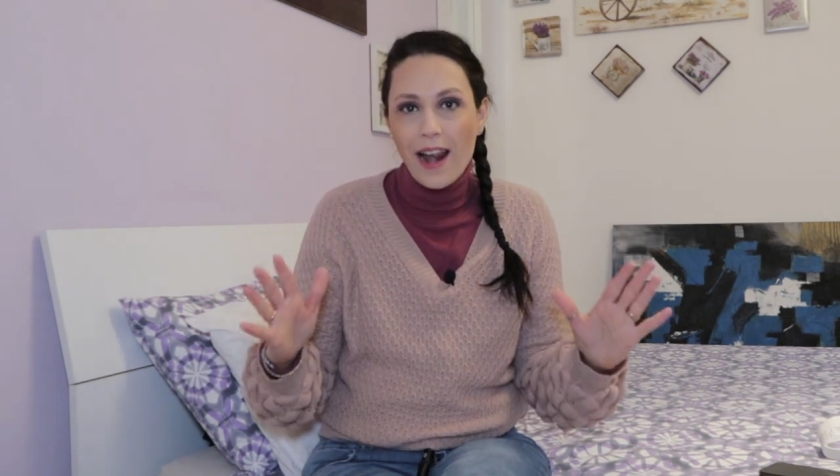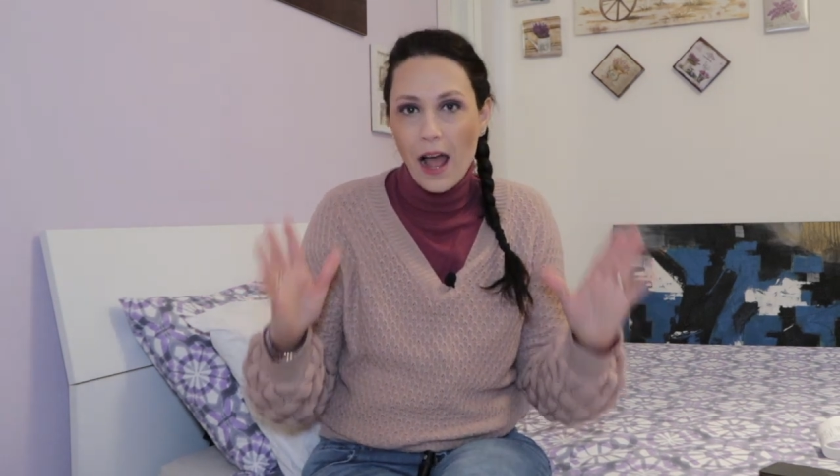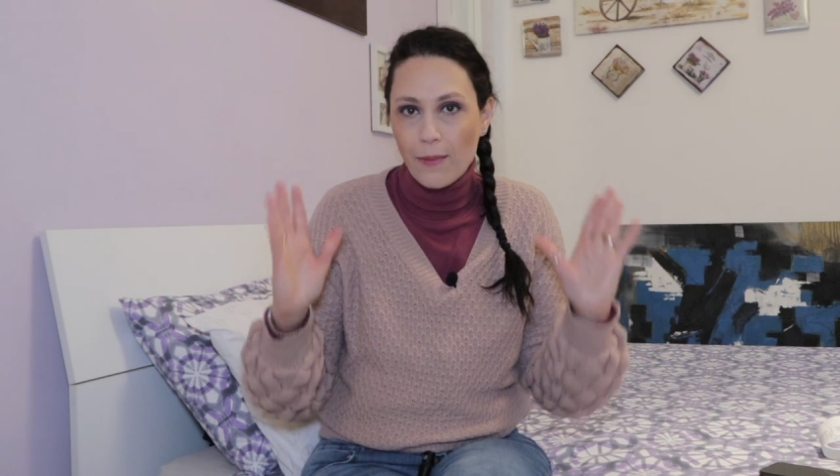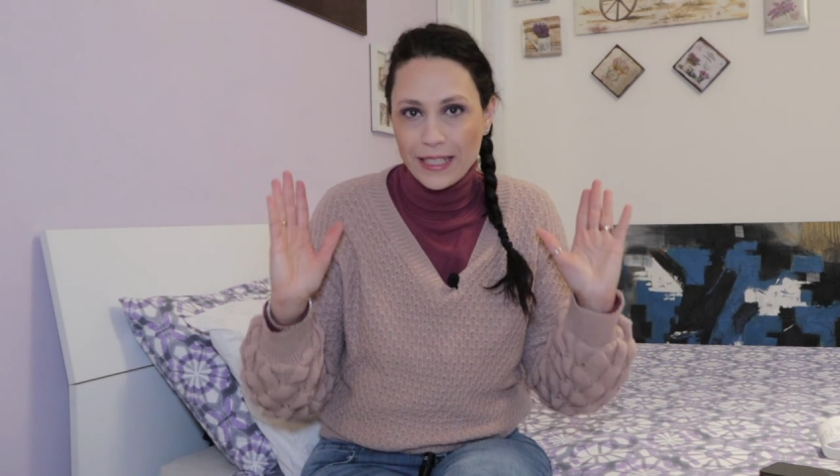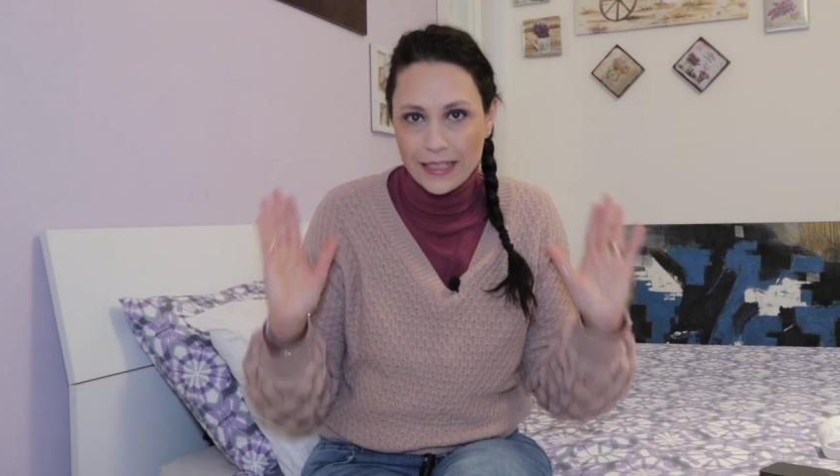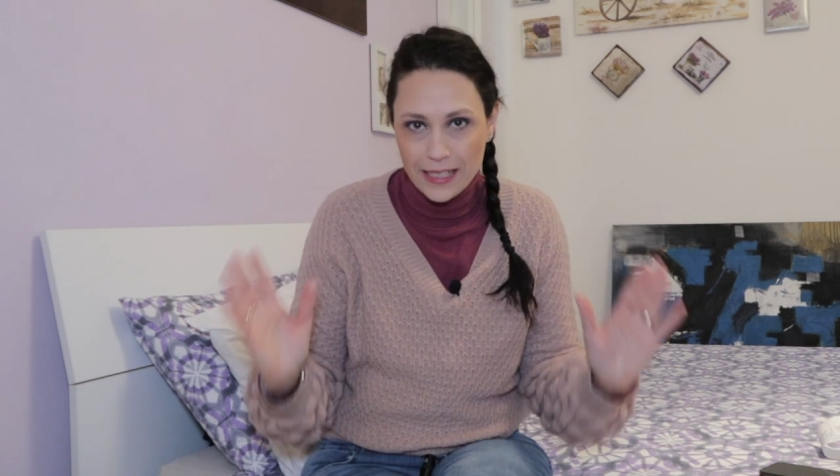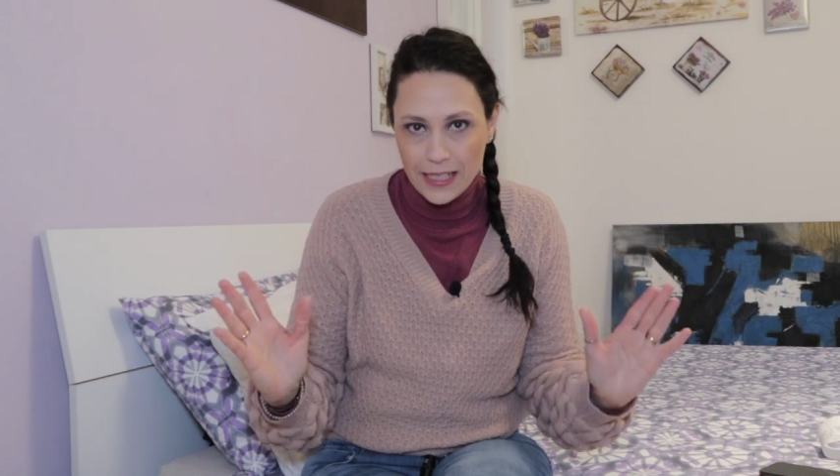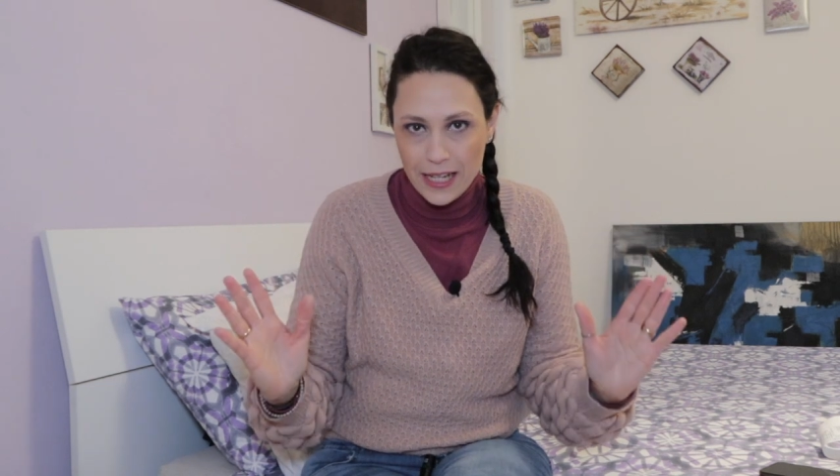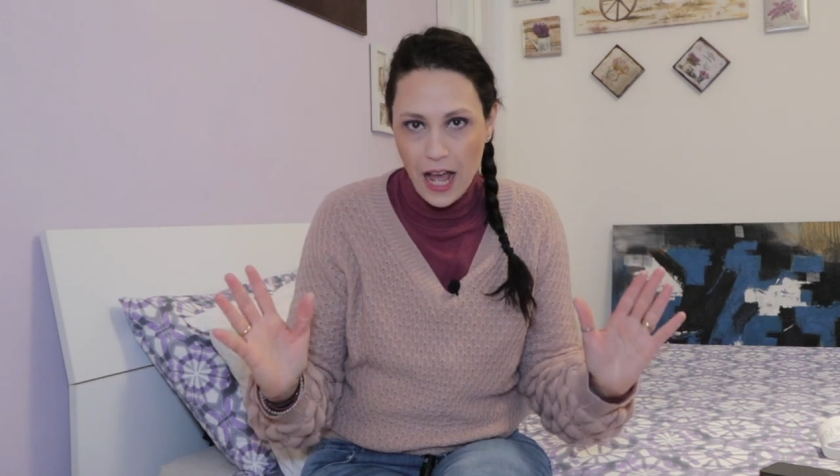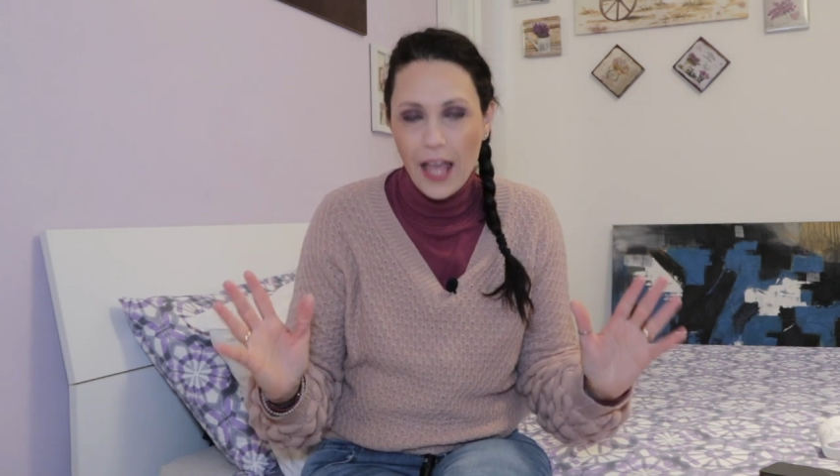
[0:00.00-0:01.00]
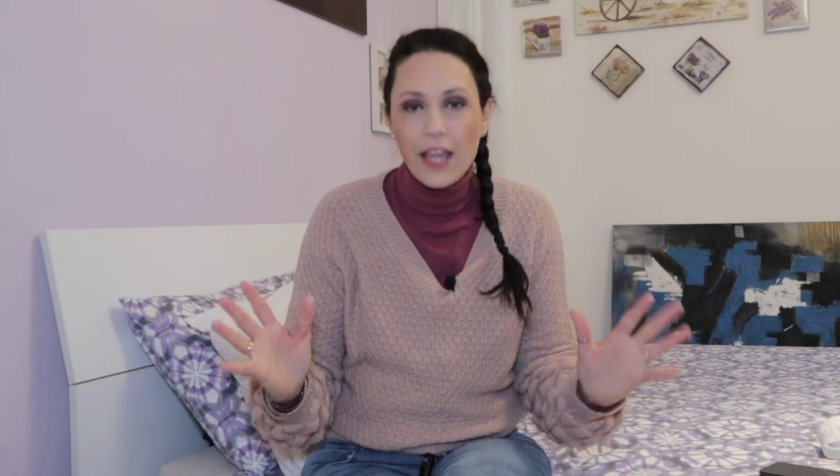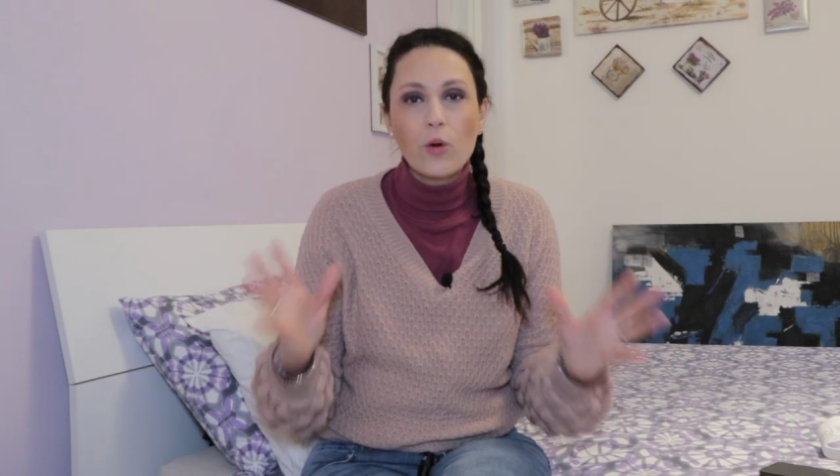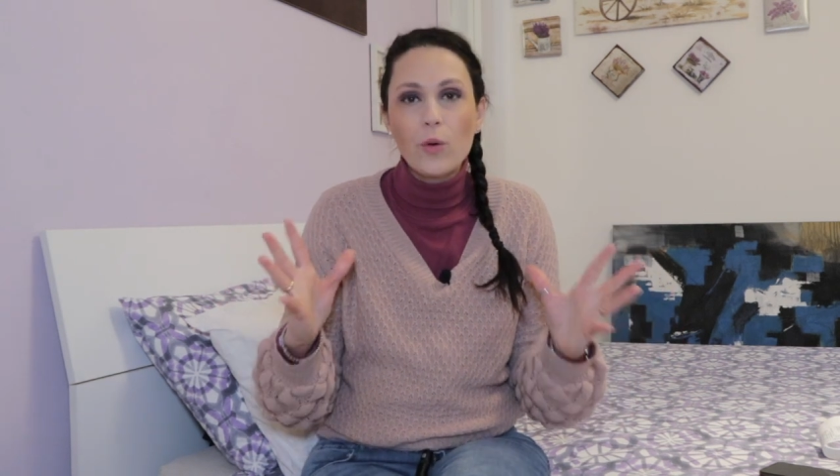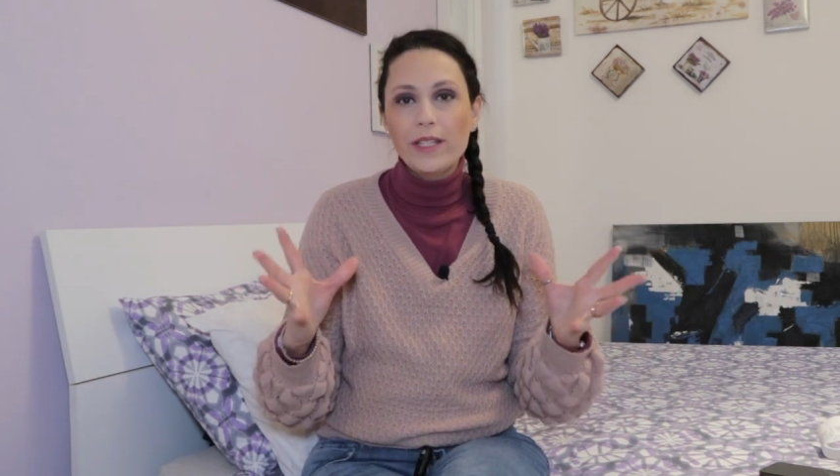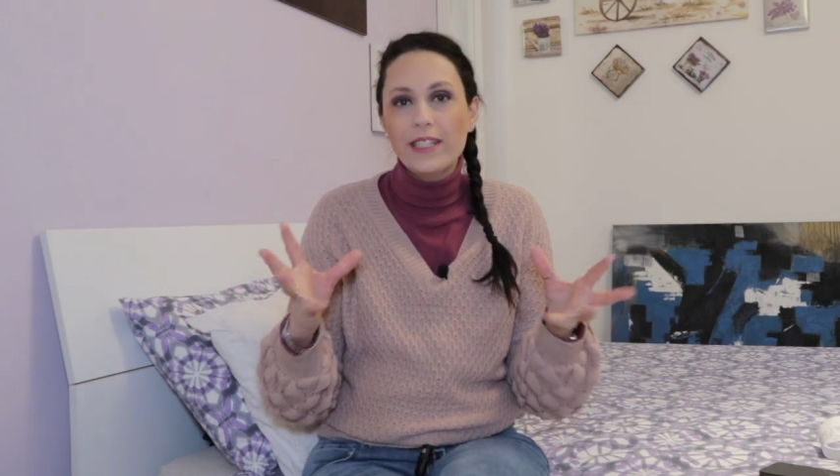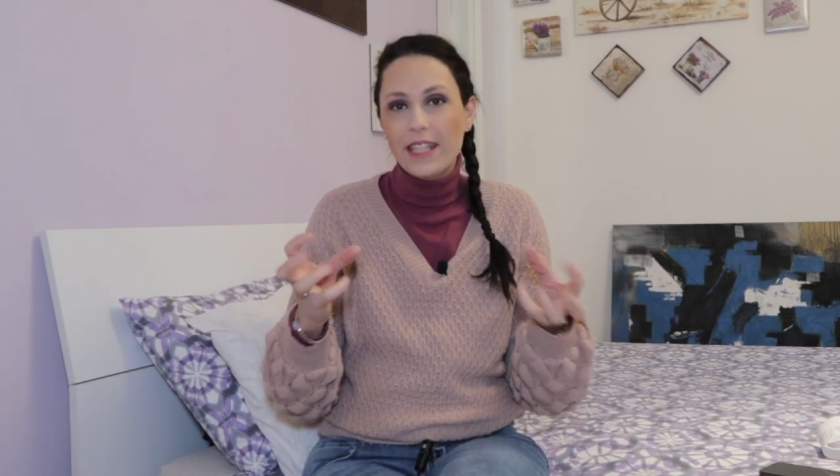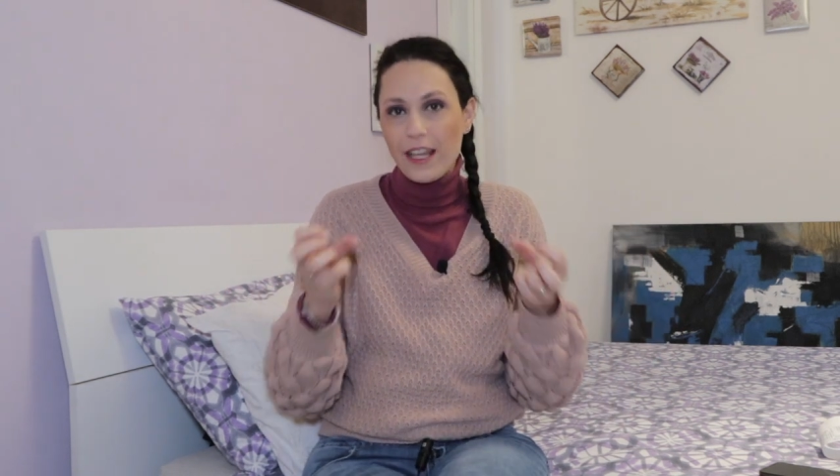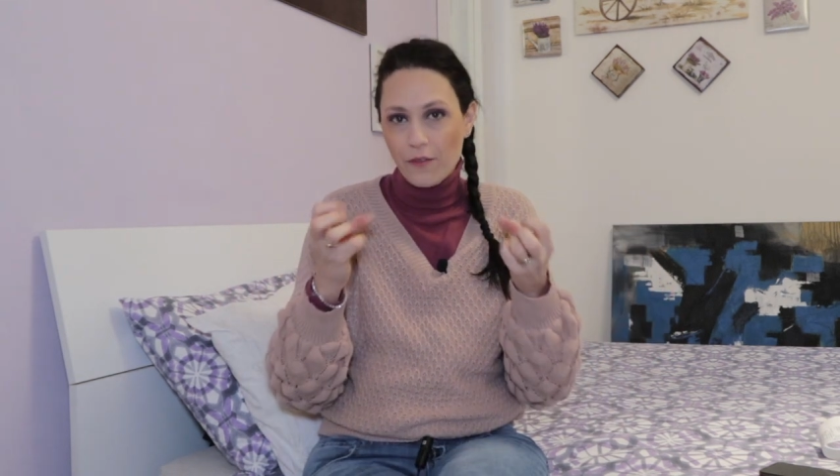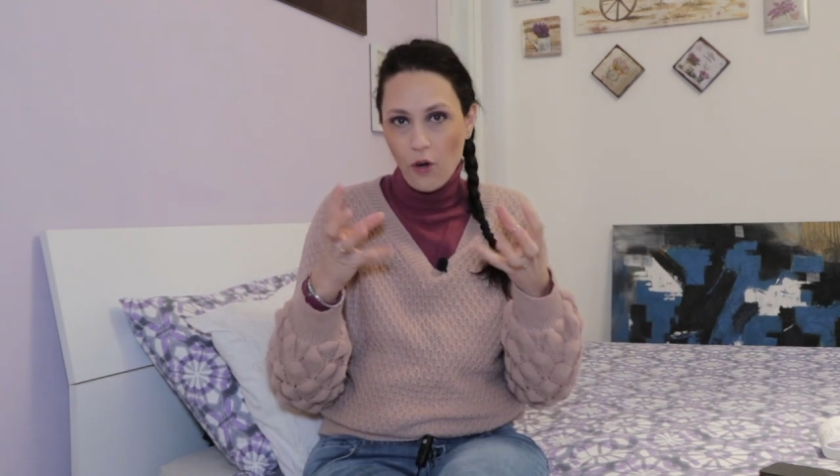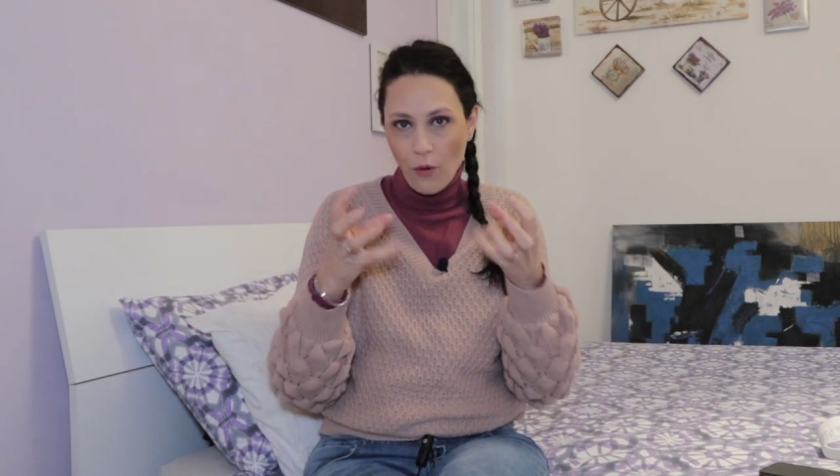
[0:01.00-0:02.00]
la mattina e quindi
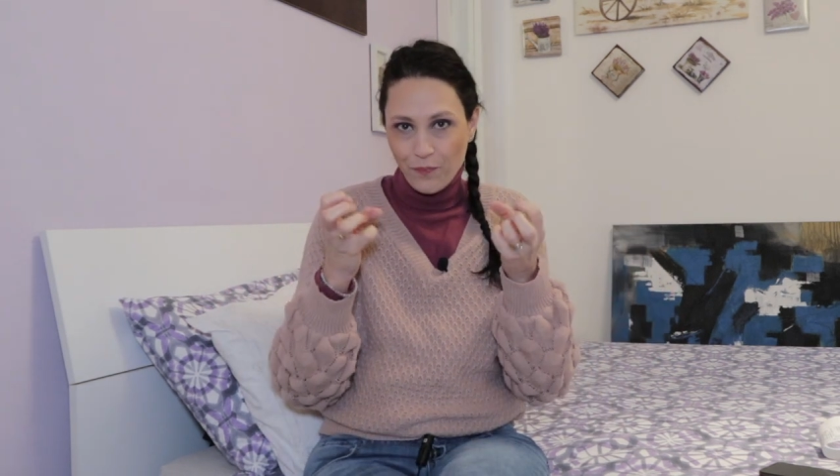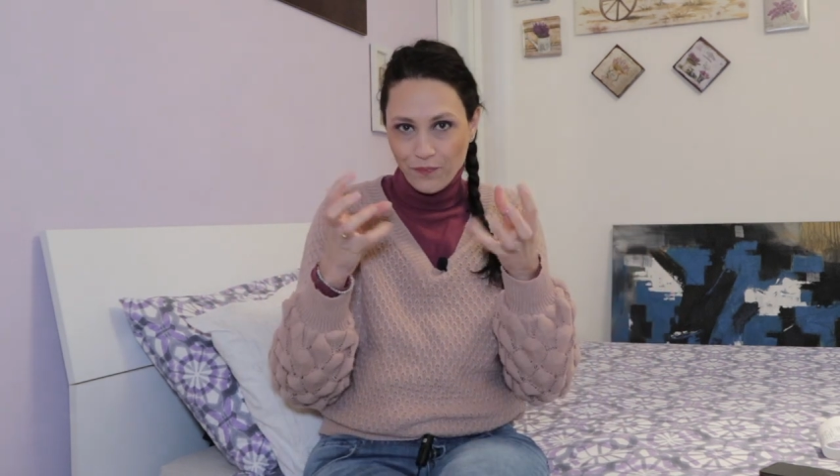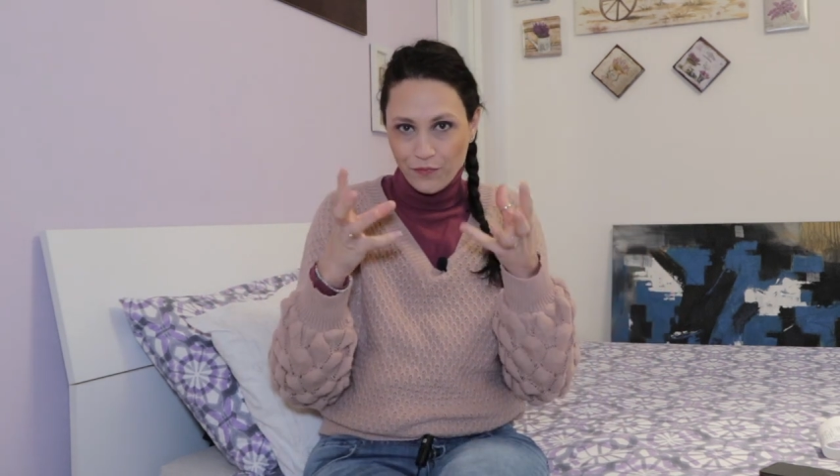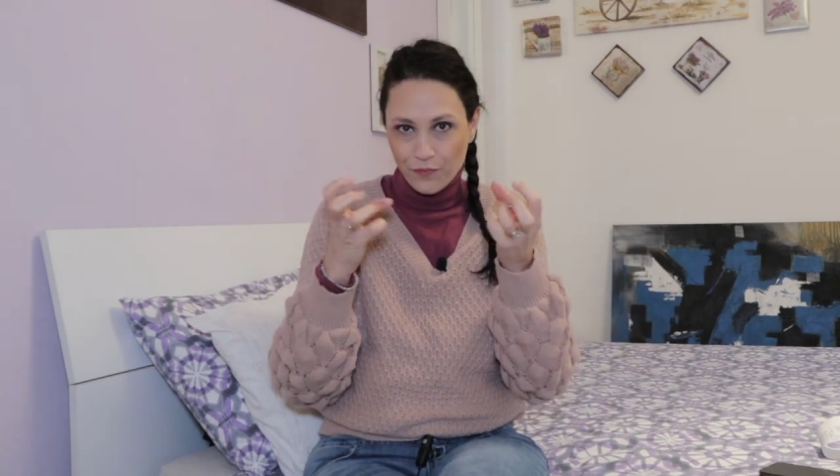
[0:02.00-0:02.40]
devo